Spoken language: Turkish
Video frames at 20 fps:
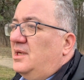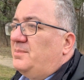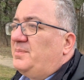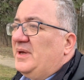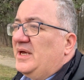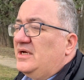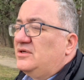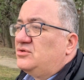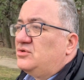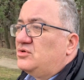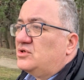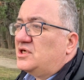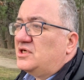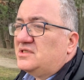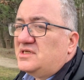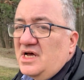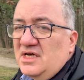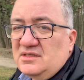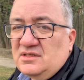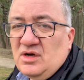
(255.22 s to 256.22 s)
Pegasus
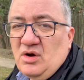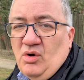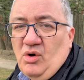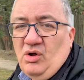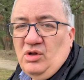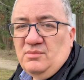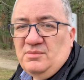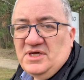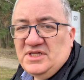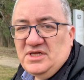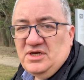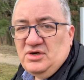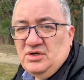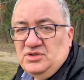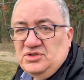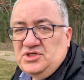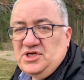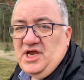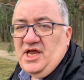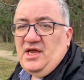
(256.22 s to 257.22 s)
kazası olmadan
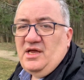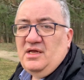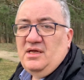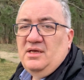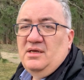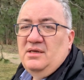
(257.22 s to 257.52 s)
önce